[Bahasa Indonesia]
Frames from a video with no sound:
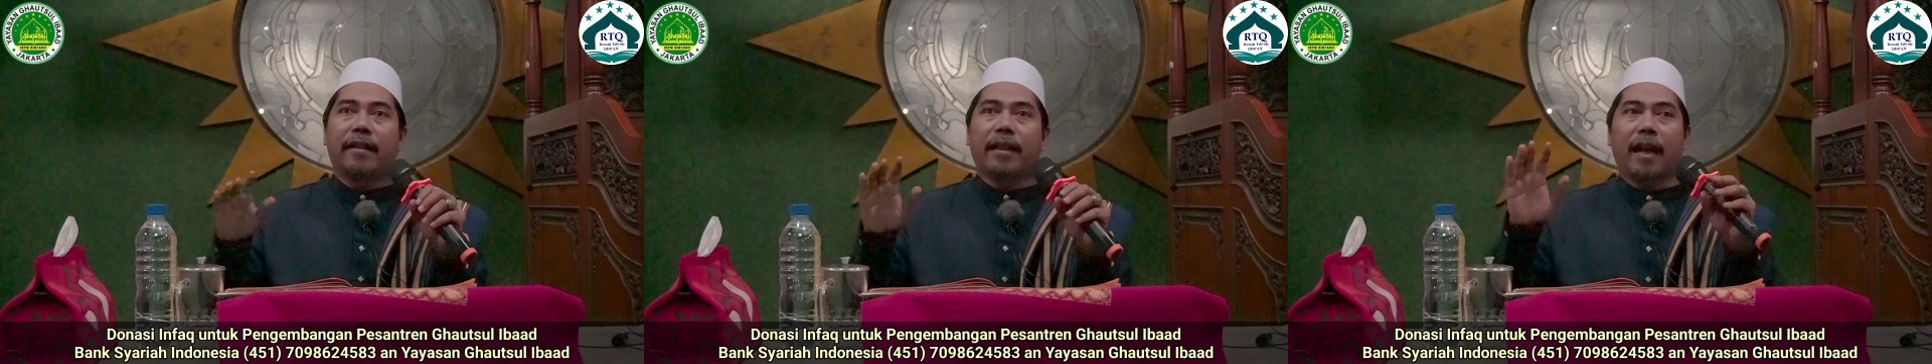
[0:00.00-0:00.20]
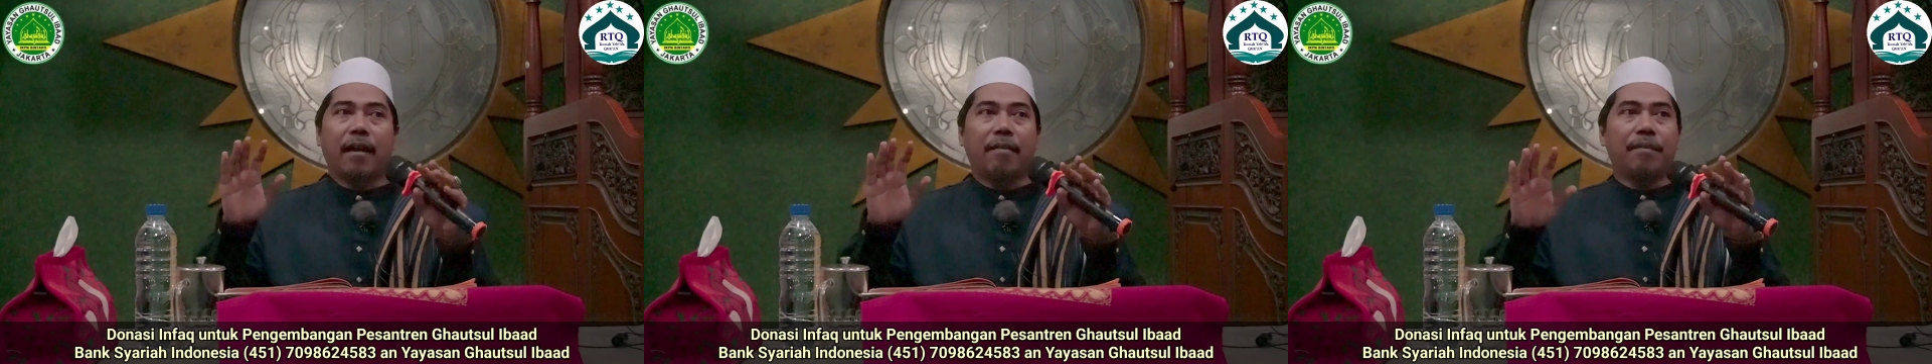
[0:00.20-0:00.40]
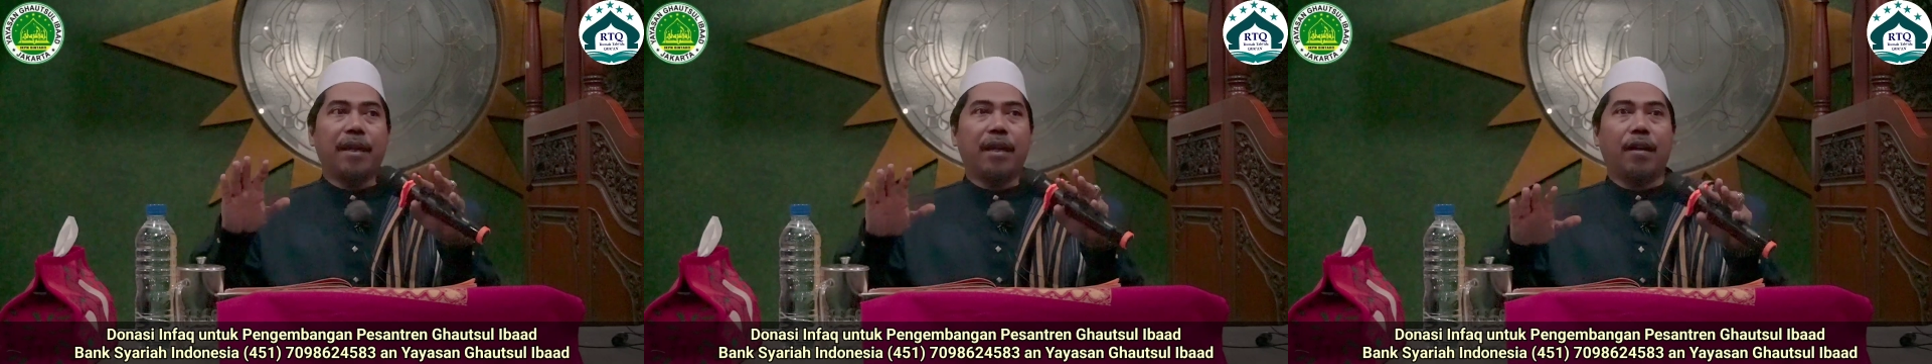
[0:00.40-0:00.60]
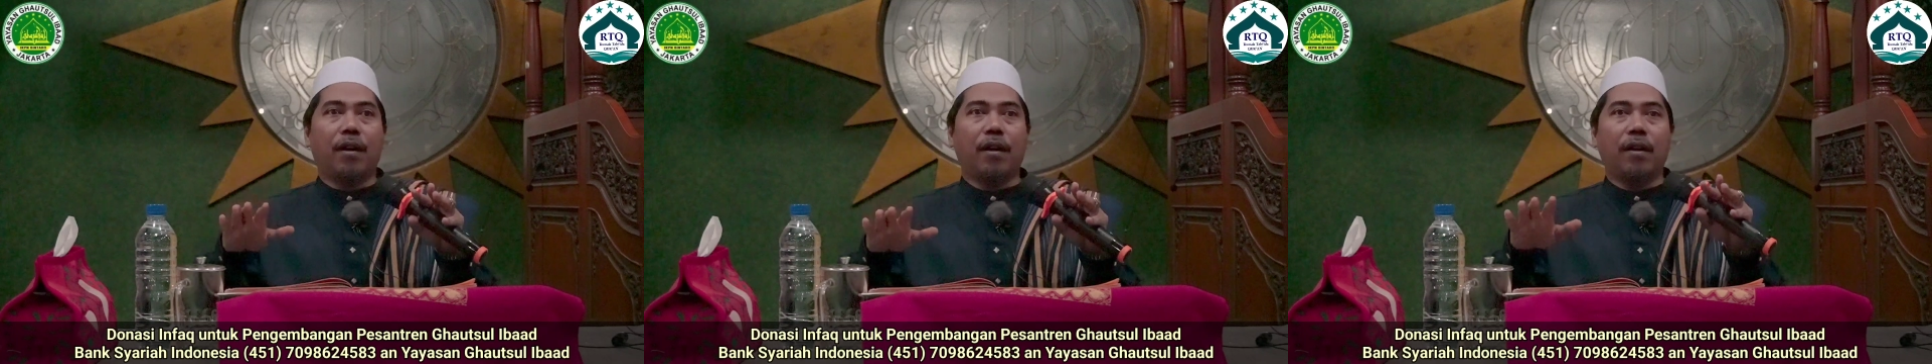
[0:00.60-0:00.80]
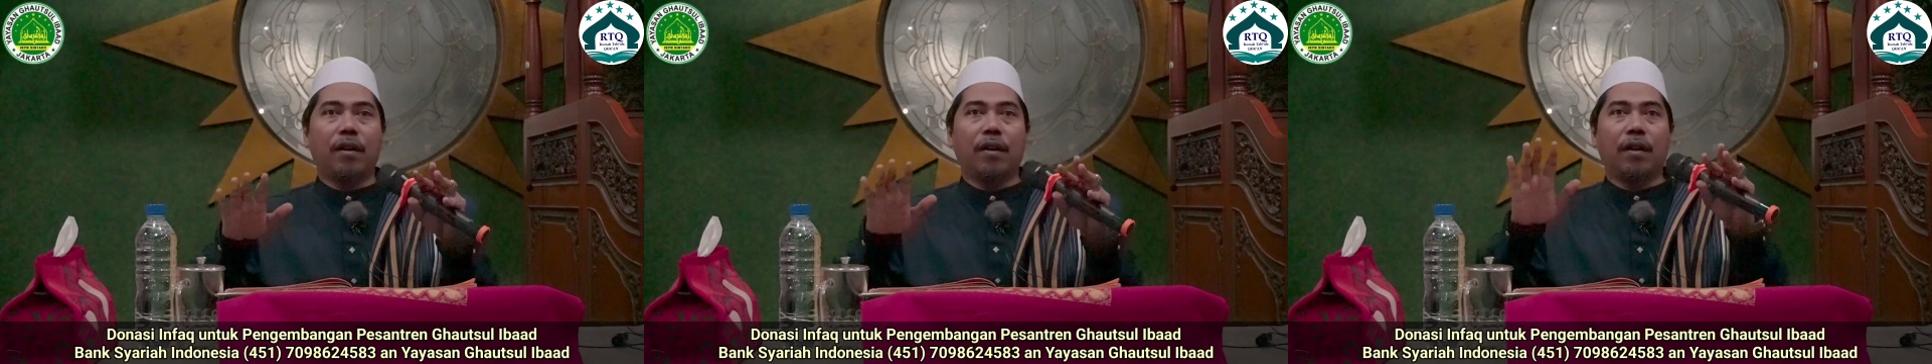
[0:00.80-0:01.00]
takbir
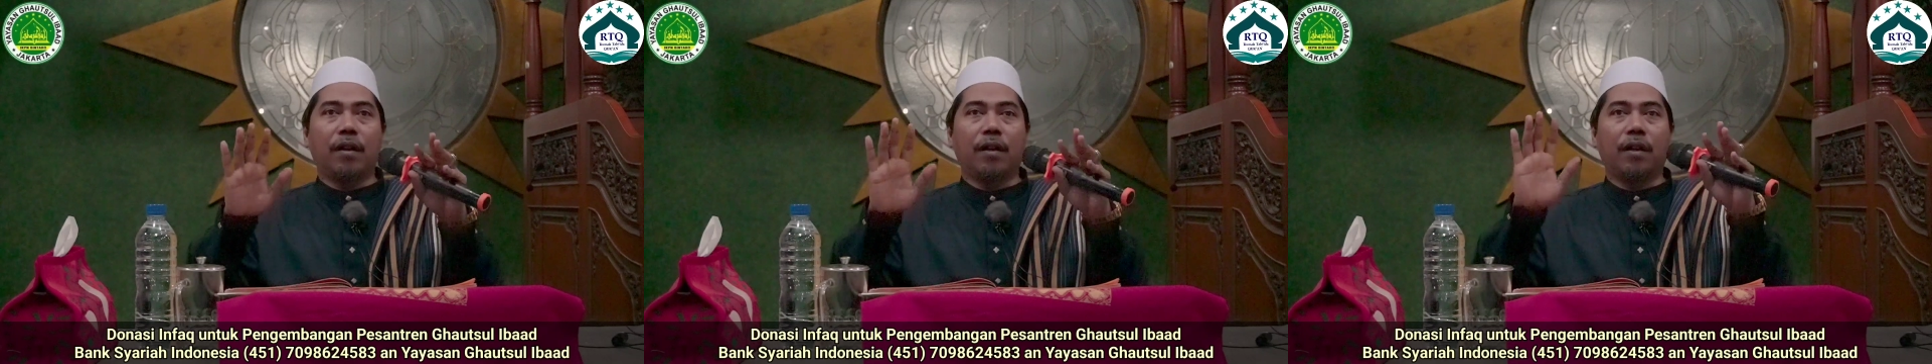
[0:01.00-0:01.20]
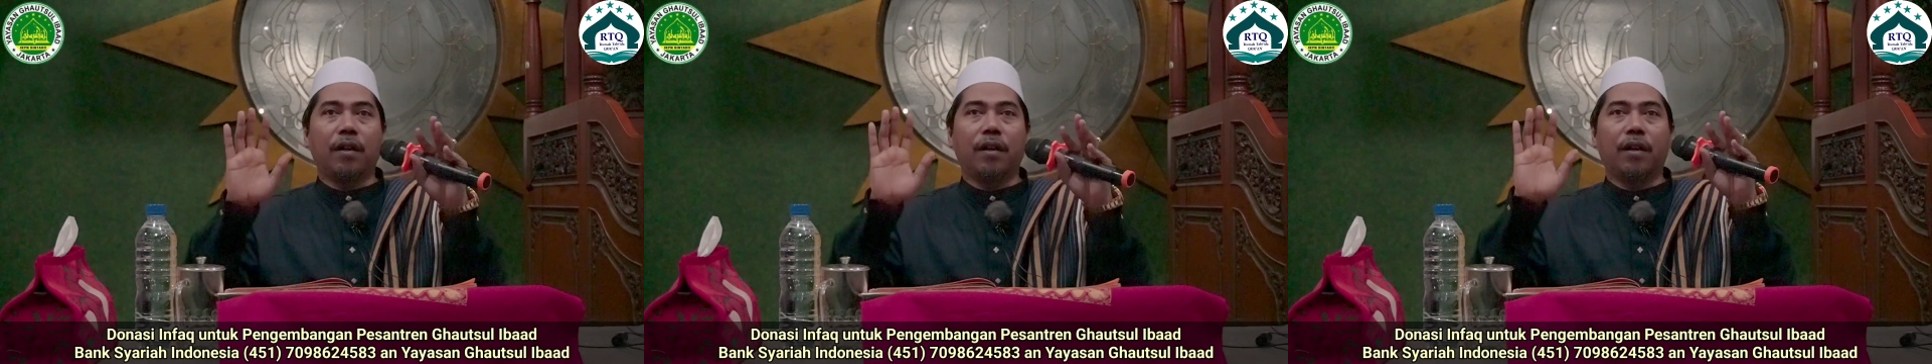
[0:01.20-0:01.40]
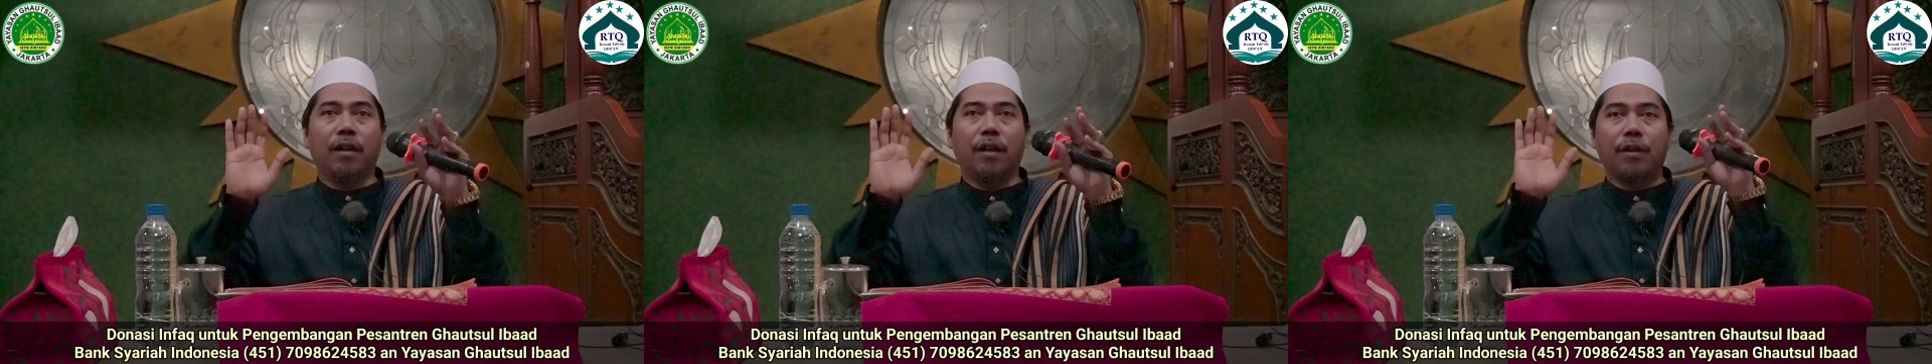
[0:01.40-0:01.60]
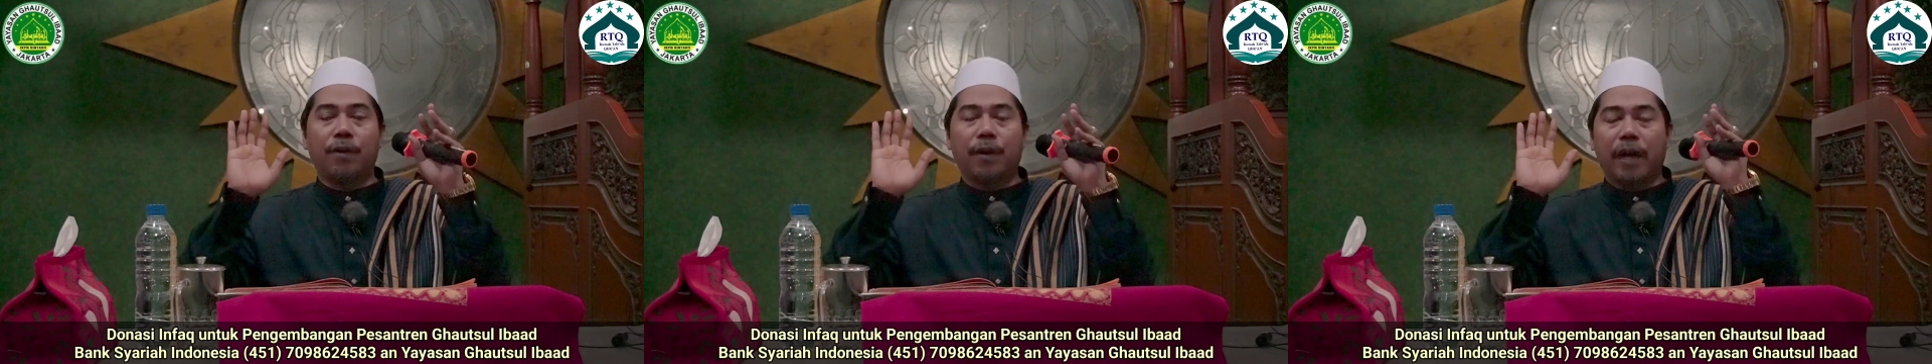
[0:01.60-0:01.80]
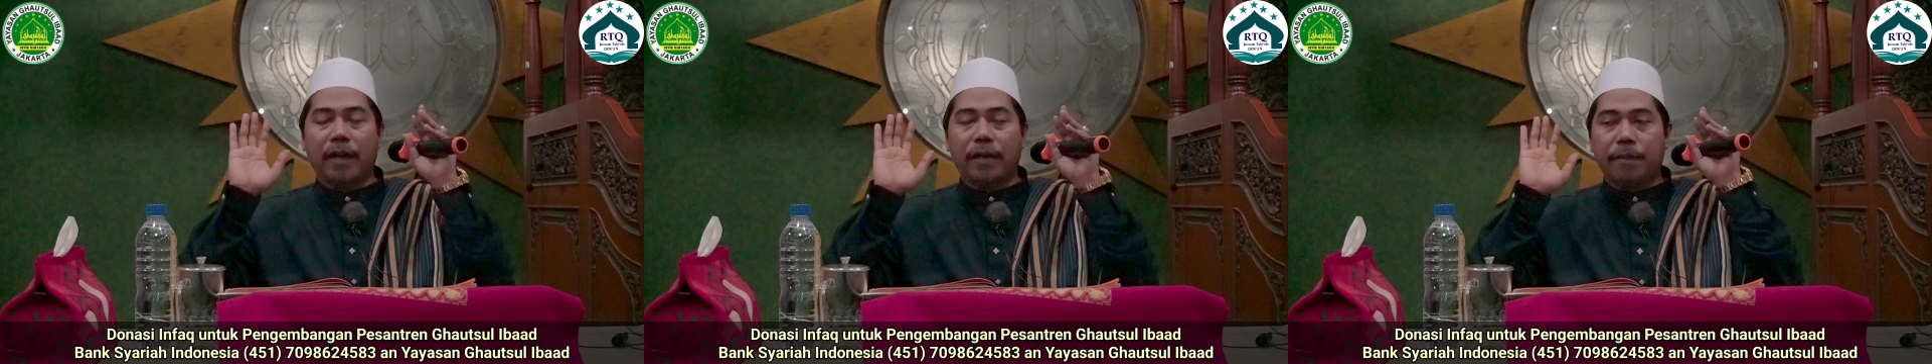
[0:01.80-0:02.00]

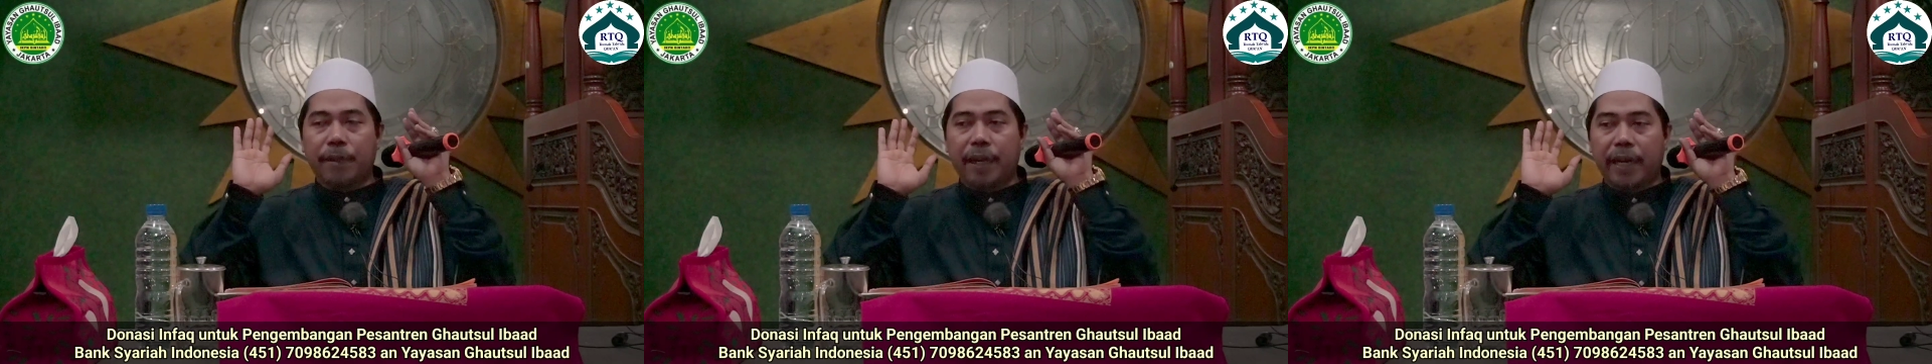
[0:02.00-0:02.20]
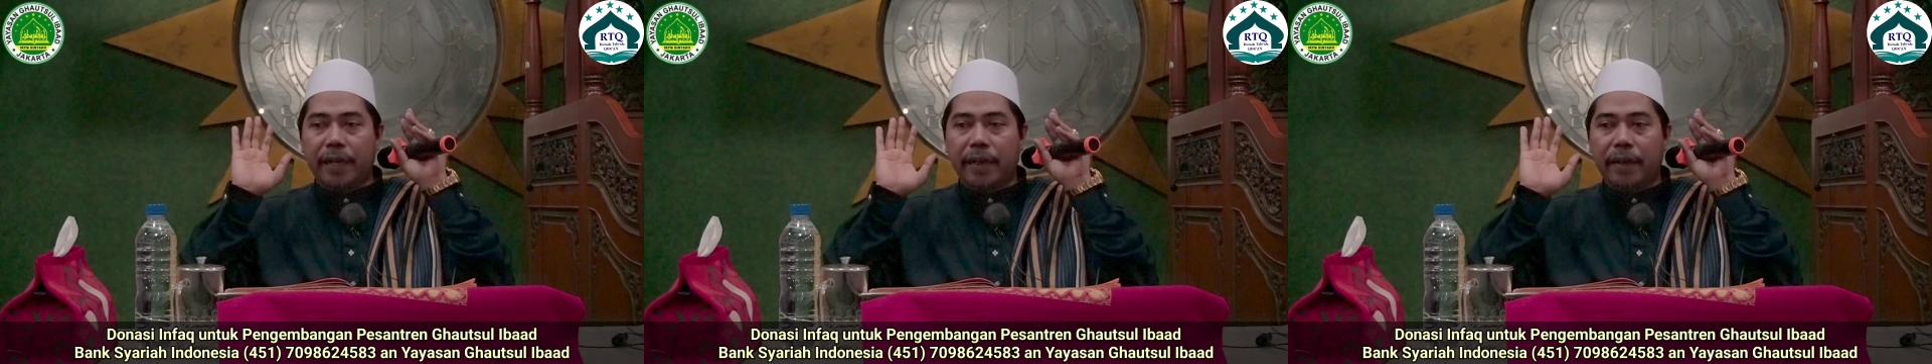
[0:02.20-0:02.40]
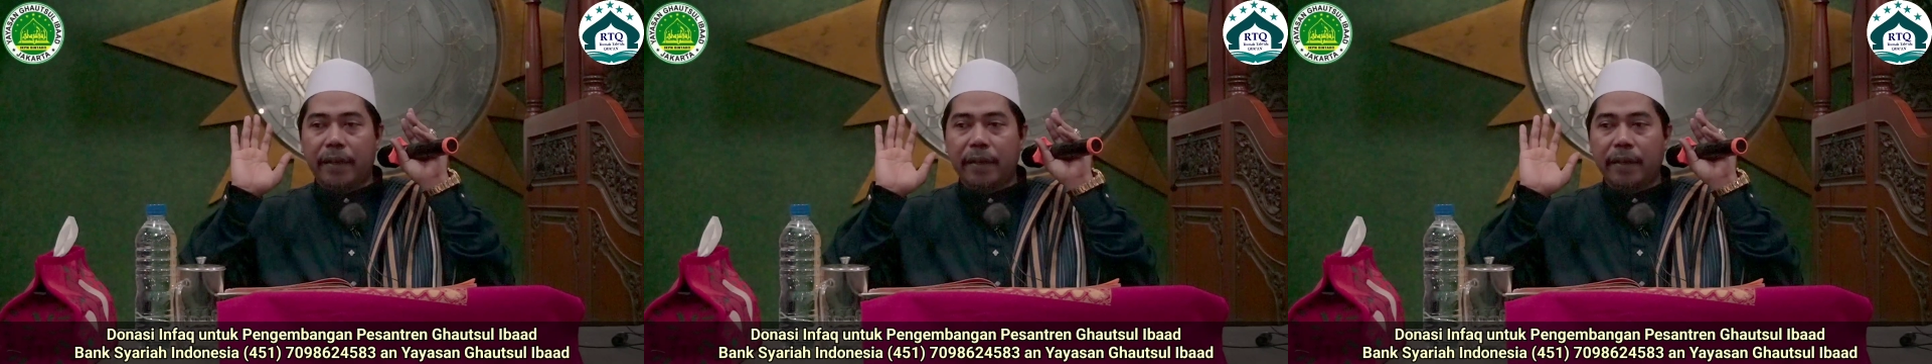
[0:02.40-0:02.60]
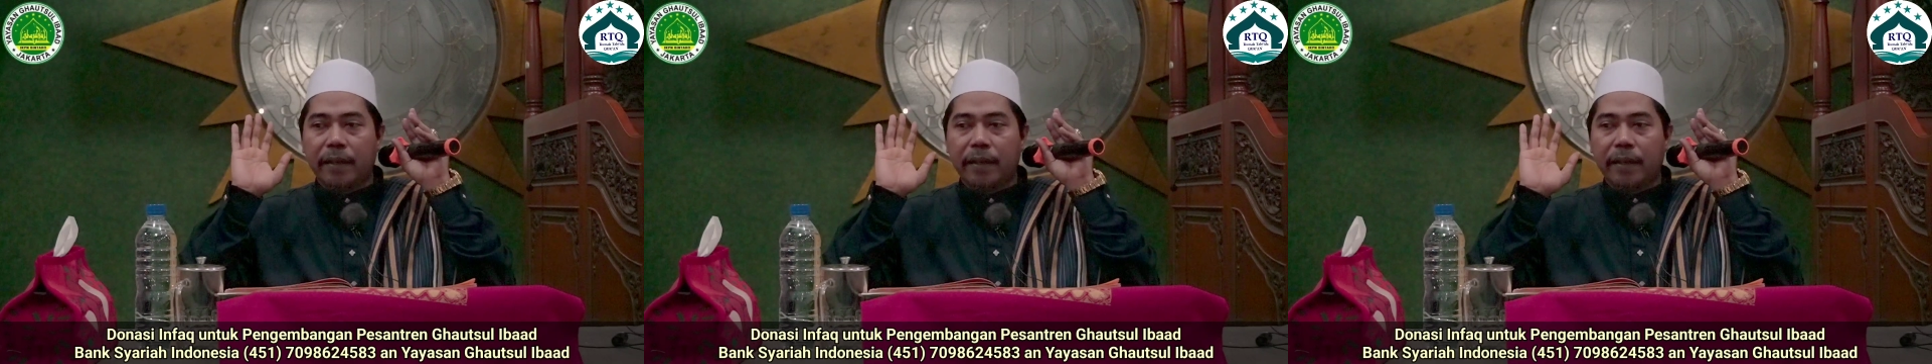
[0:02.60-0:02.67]
Allahu Akbar,